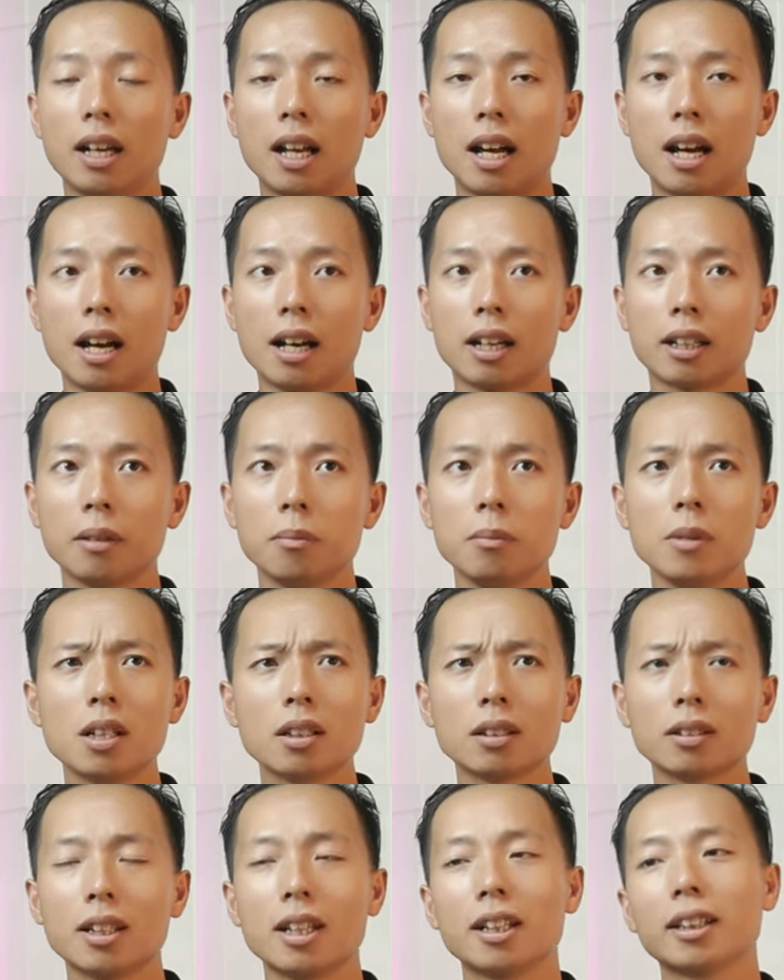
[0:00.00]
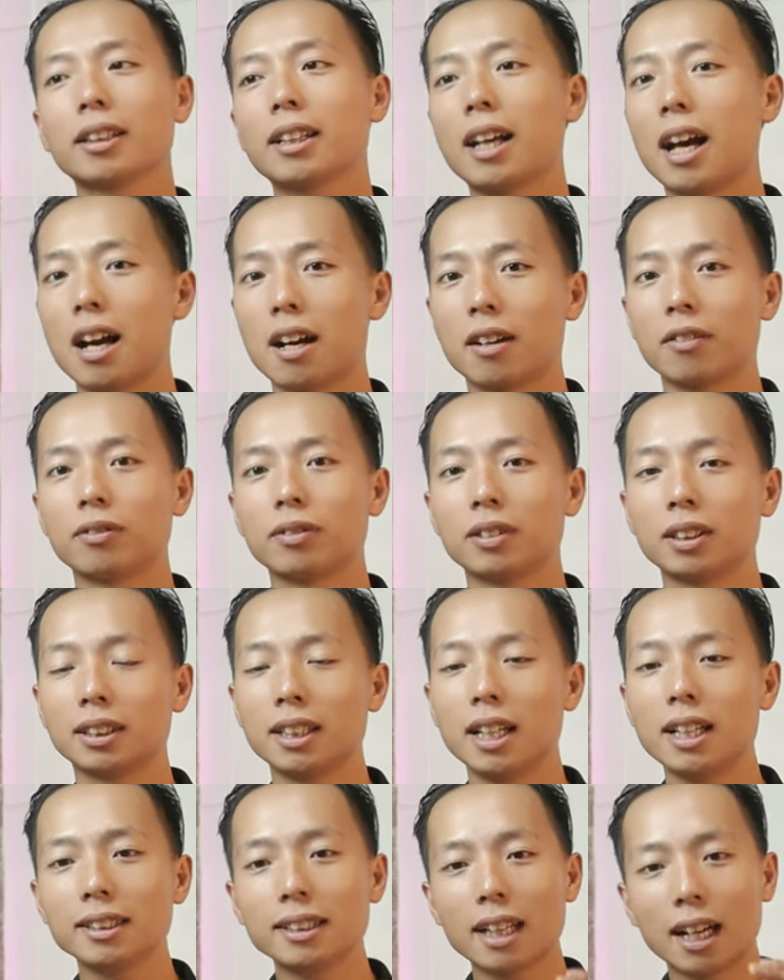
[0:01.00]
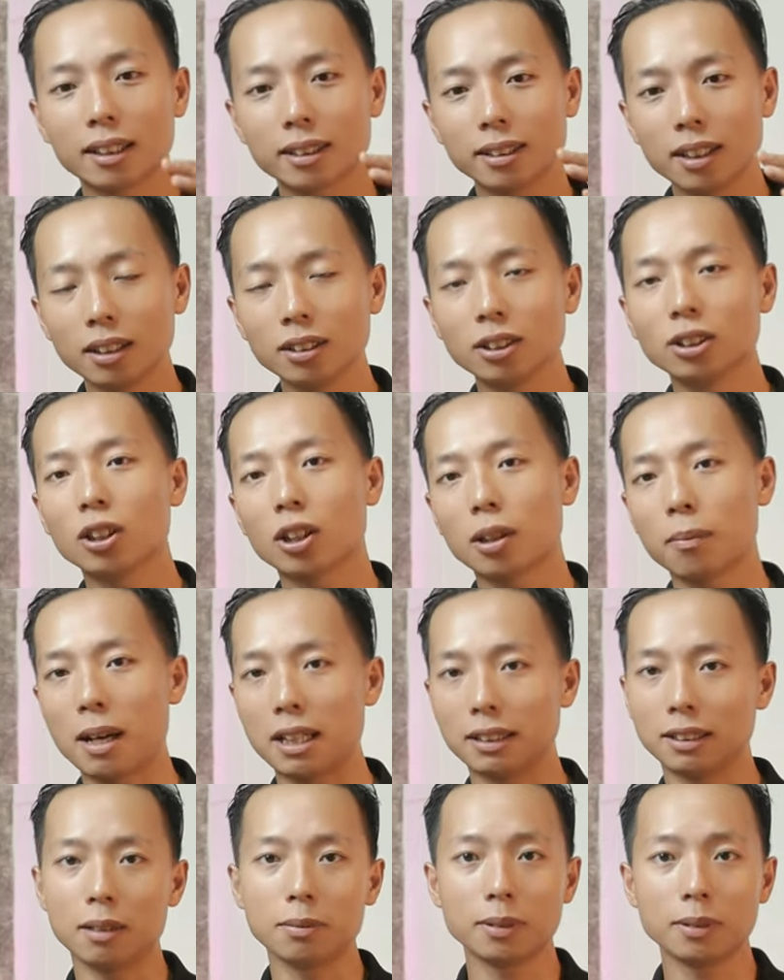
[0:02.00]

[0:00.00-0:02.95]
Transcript: là cái bước nền tảng và dễ dàng nhất cho các bạn